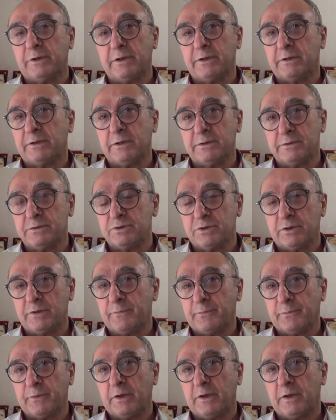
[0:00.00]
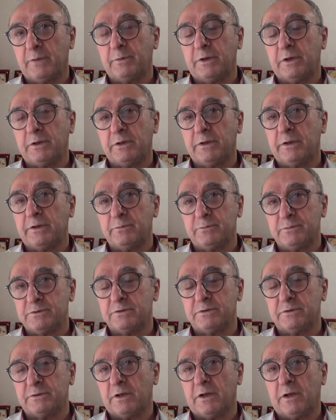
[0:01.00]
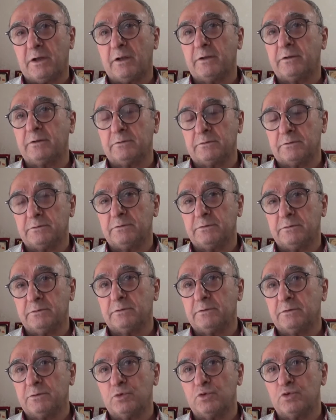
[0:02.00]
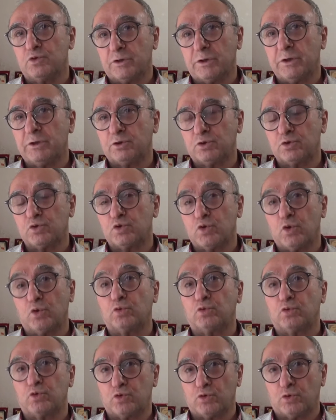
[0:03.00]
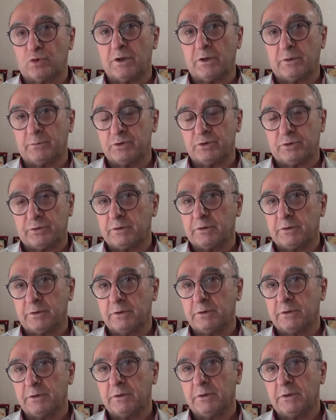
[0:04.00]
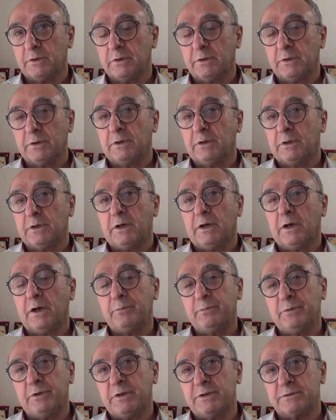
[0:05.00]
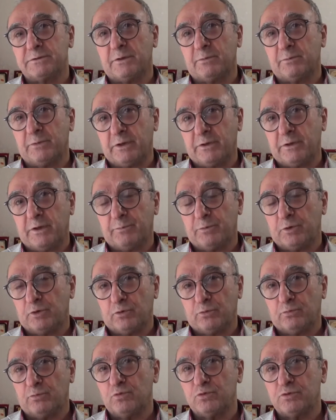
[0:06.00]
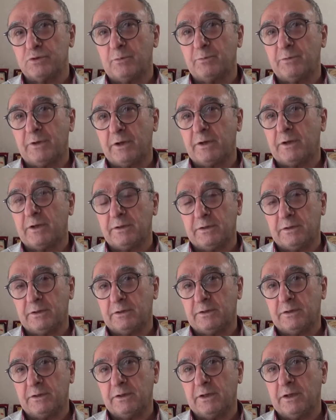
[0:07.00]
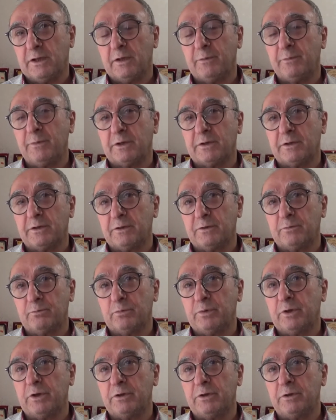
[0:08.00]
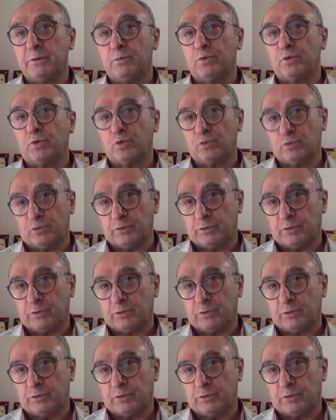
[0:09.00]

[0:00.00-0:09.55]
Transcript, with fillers: gelince emeklilerimizin aldığı ücret çok düşük kalmıştır ha biraz zamlar yapılıyor. Bu zamlarla ilgili emeklinin beyli büküktür.